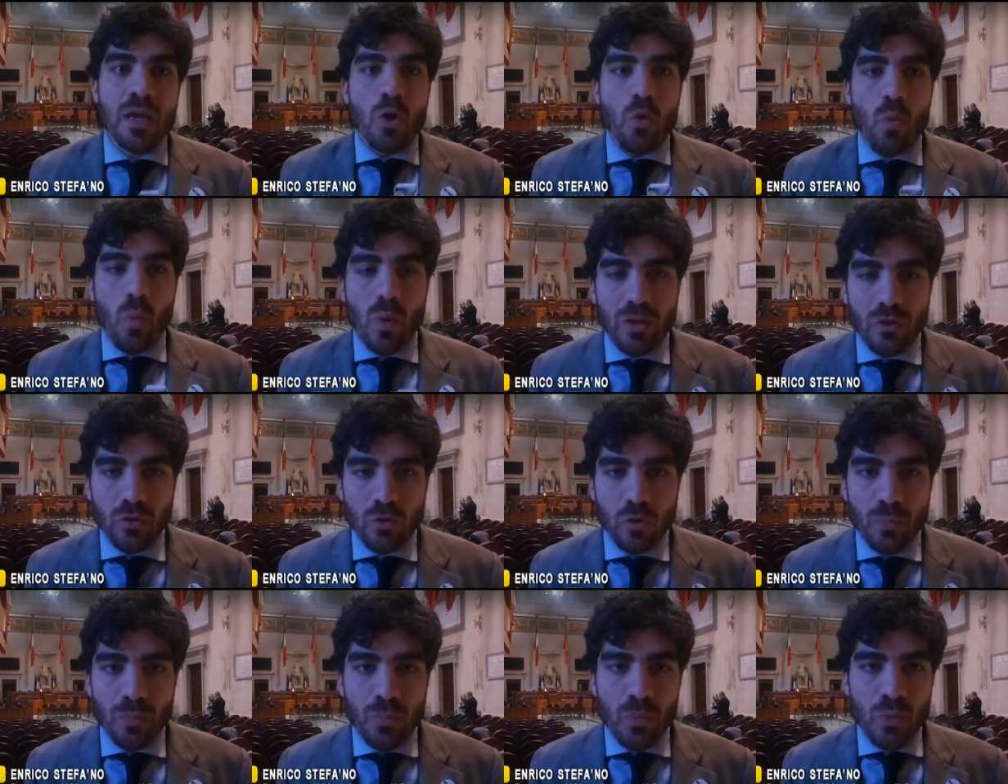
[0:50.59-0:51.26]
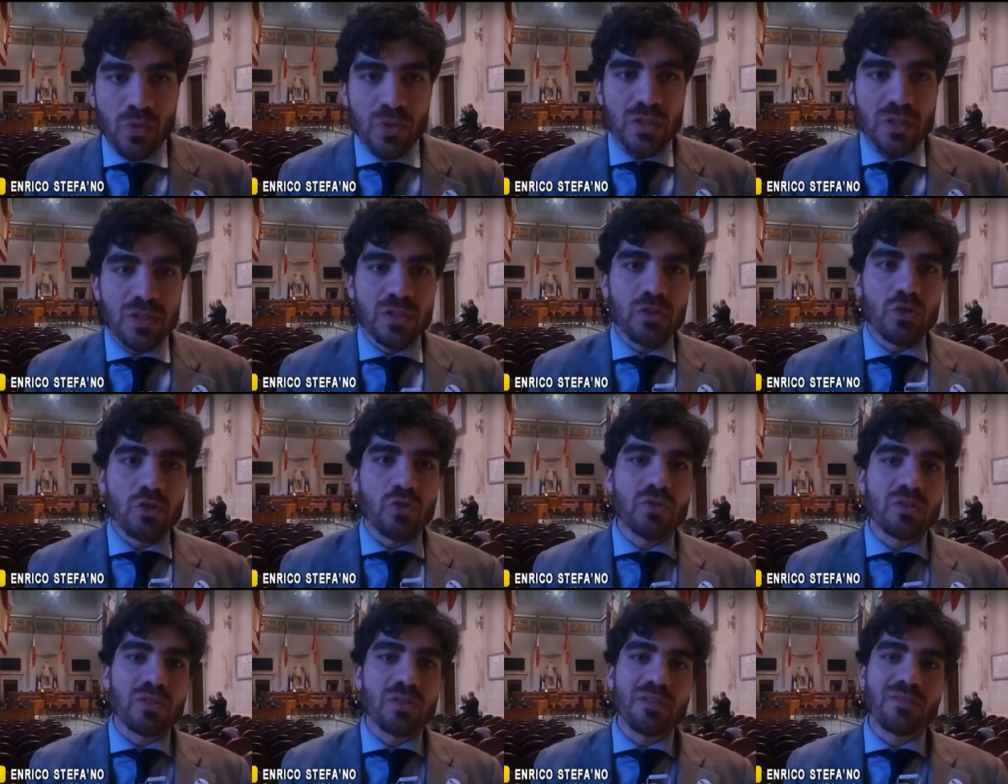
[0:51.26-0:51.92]
quanto più se si
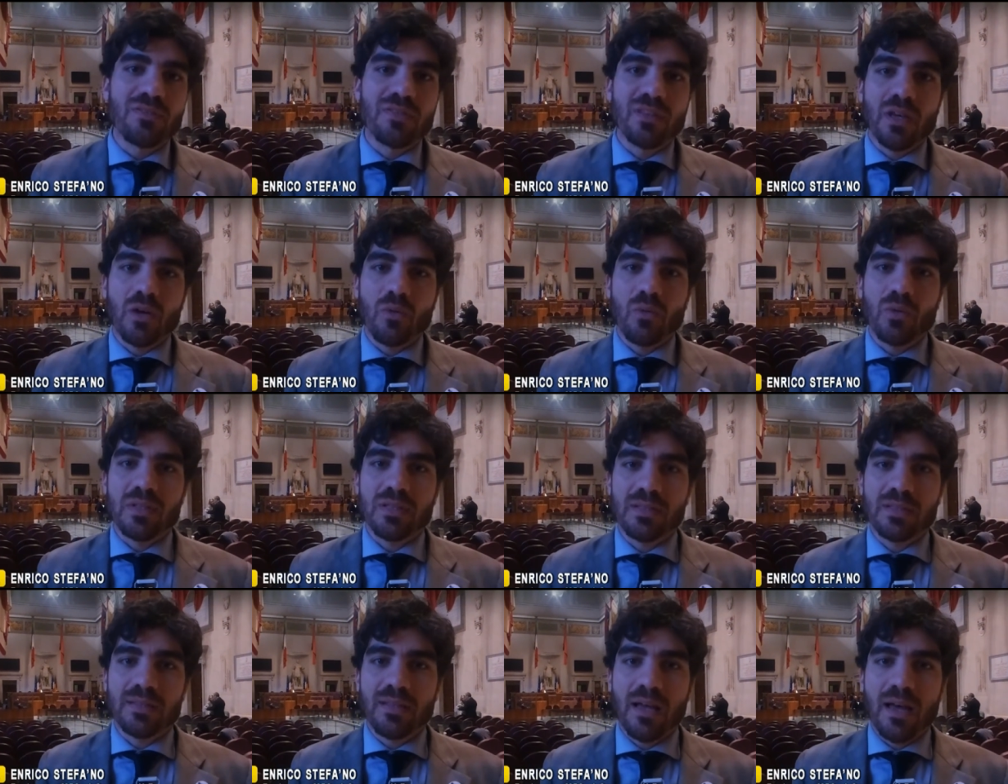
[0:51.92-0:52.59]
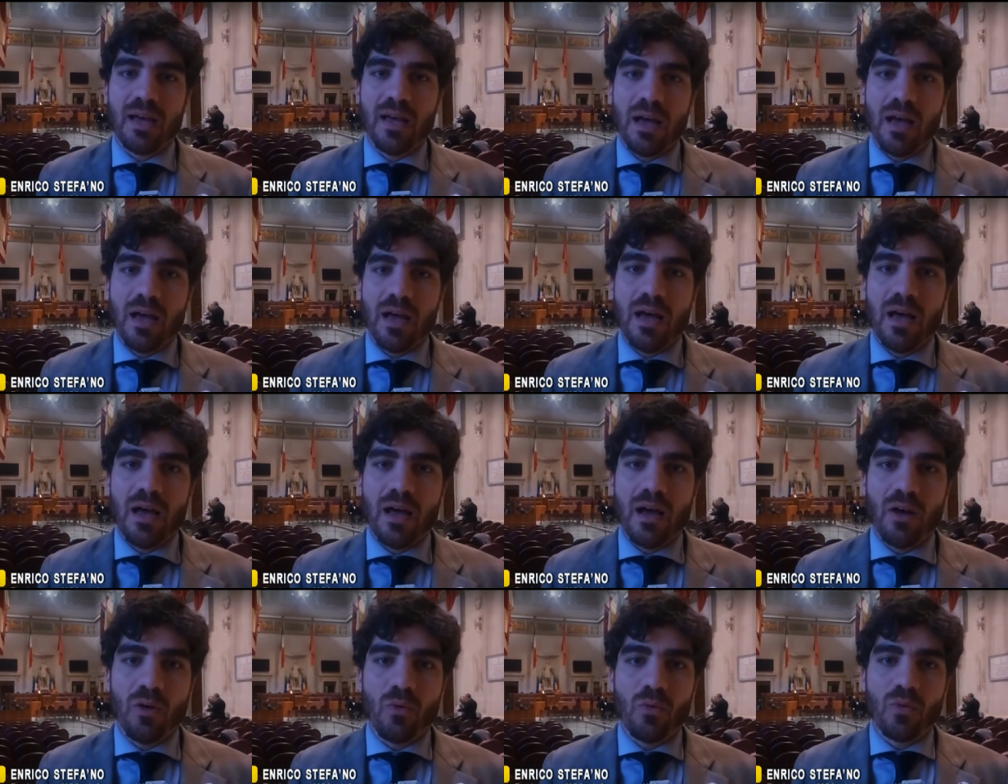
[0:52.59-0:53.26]
giustifica
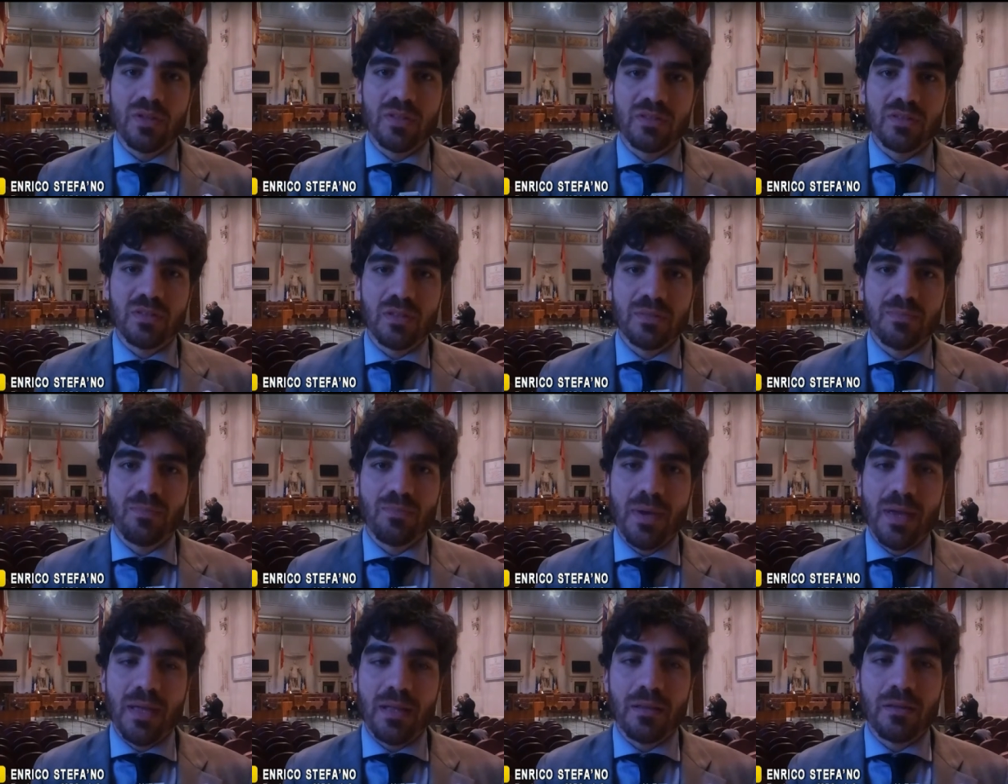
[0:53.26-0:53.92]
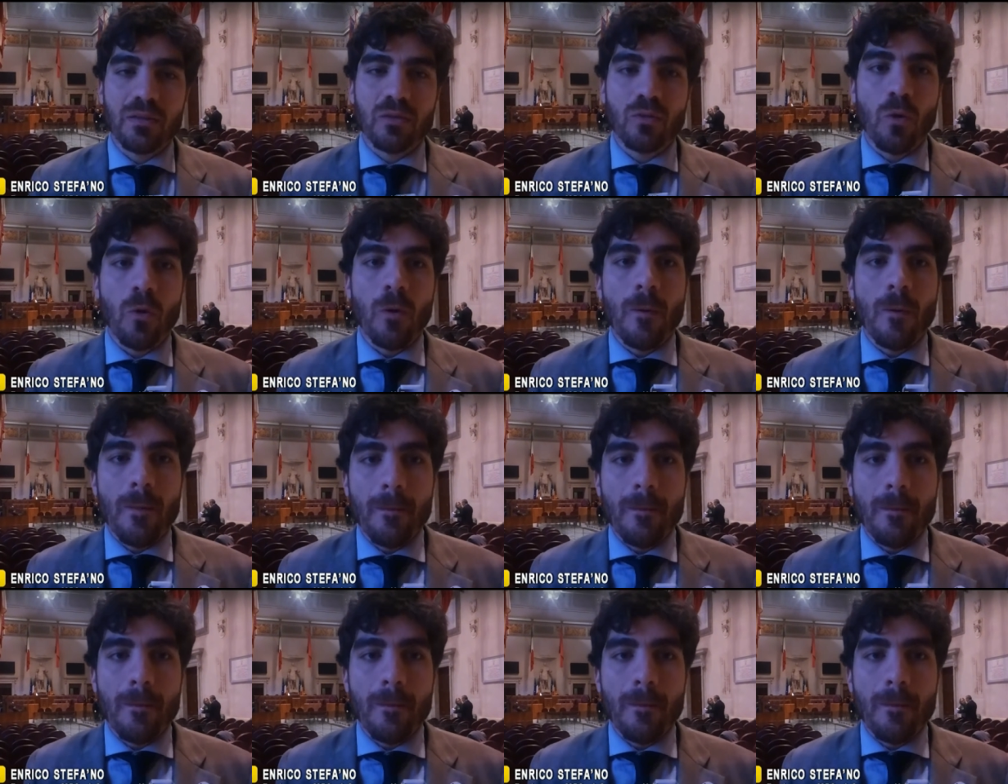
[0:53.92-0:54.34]
questa, questo aspetto